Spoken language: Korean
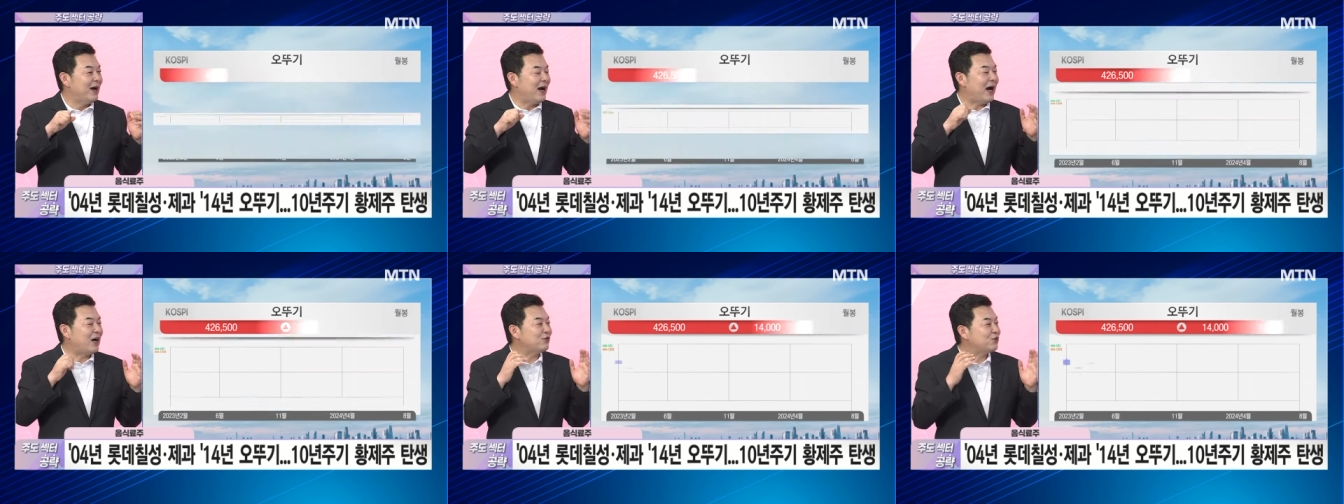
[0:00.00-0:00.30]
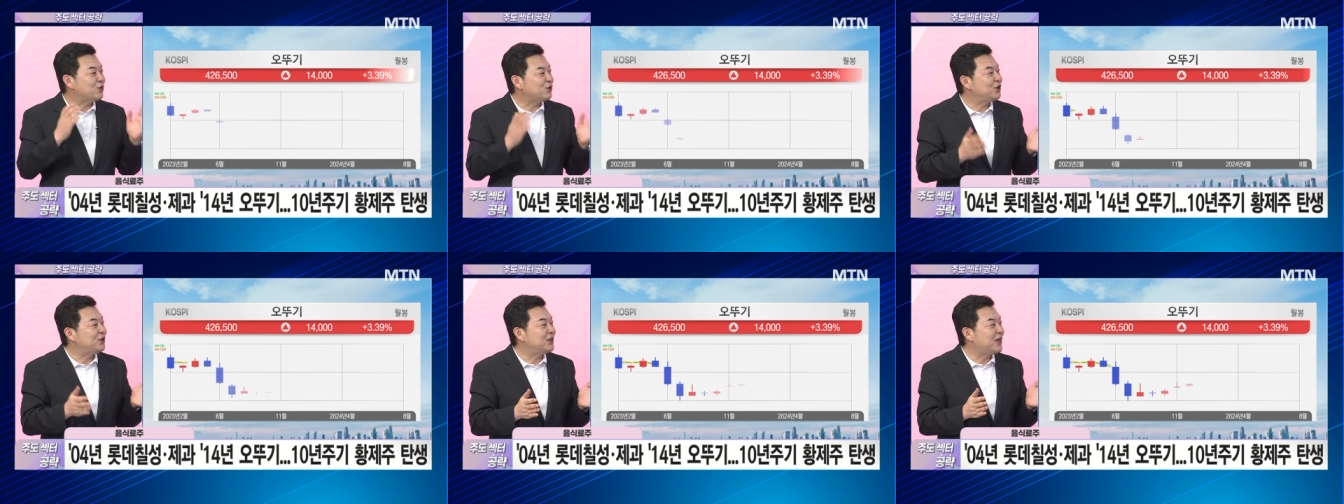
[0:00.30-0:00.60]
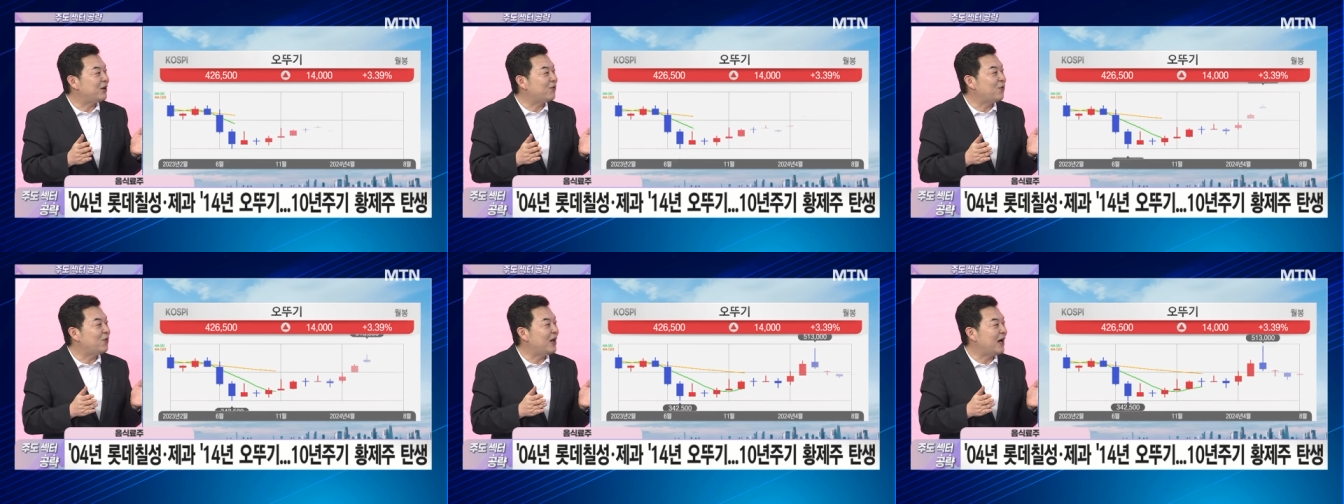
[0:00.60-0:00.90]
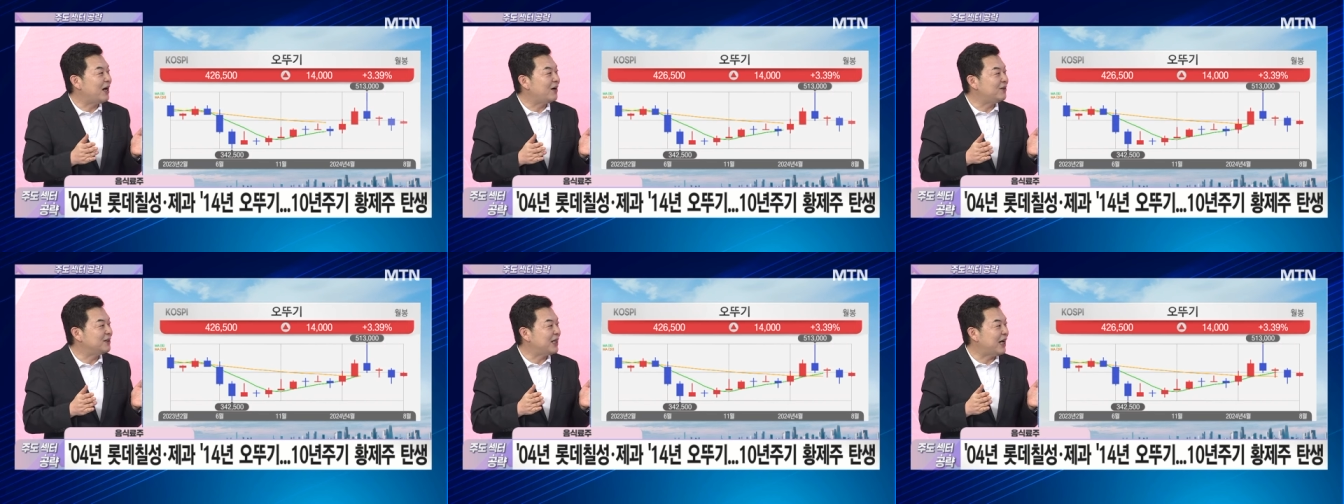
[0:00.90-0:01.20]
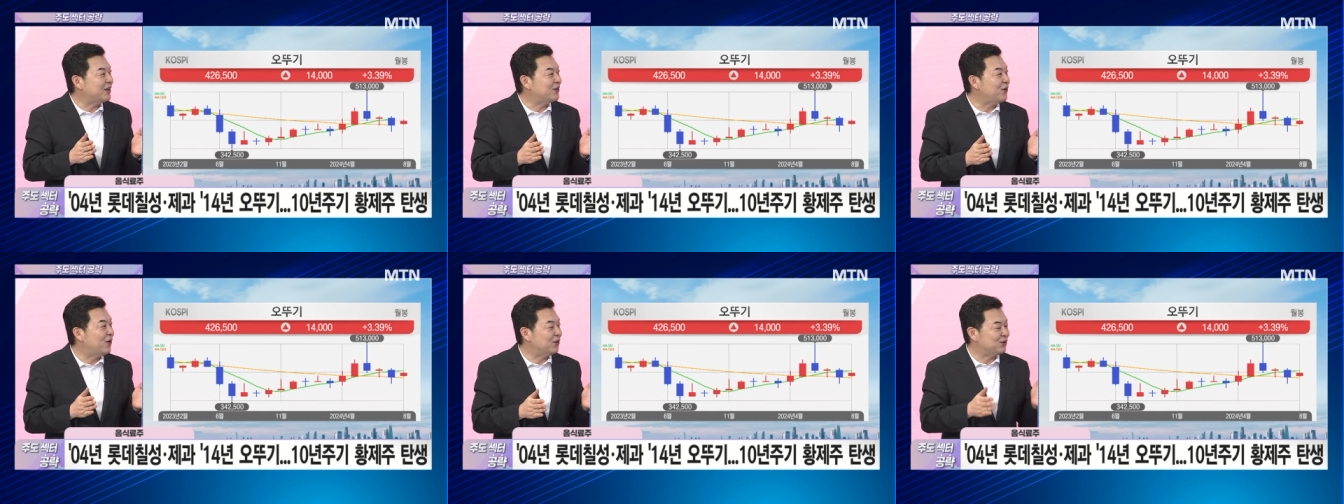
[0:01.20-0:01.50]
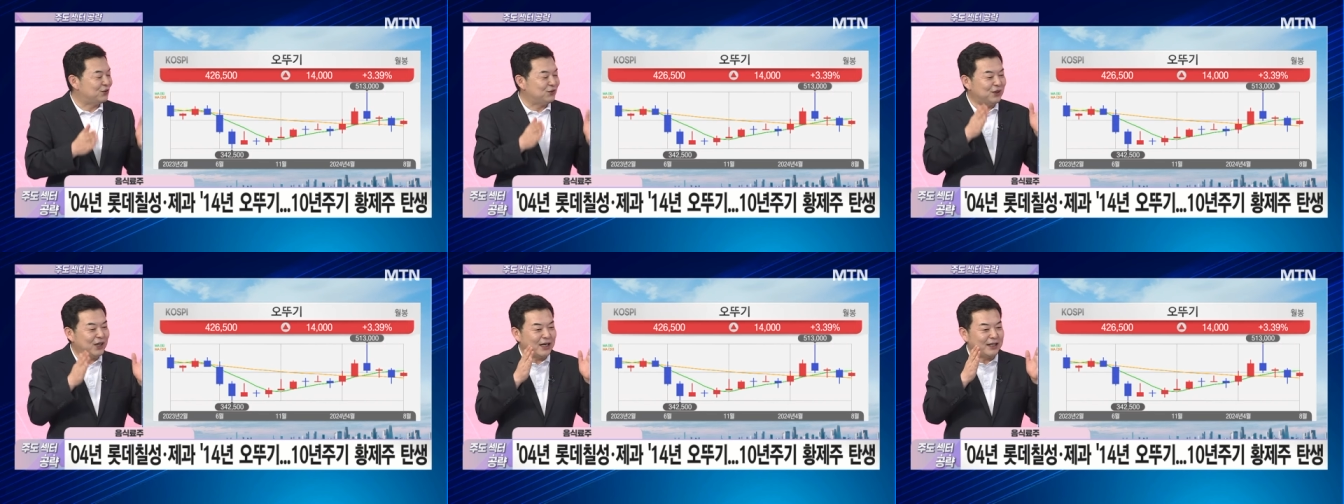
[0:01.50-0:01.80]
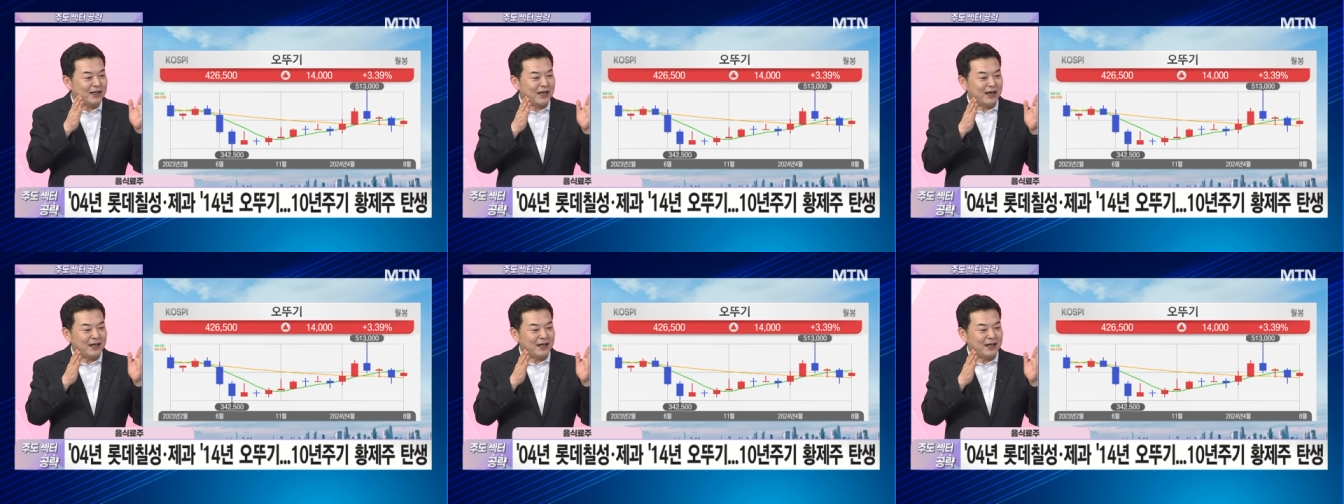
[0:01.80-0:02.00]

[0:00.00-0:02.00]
하루도 쉬지 않고 올라간 것이 아니고 중간 네.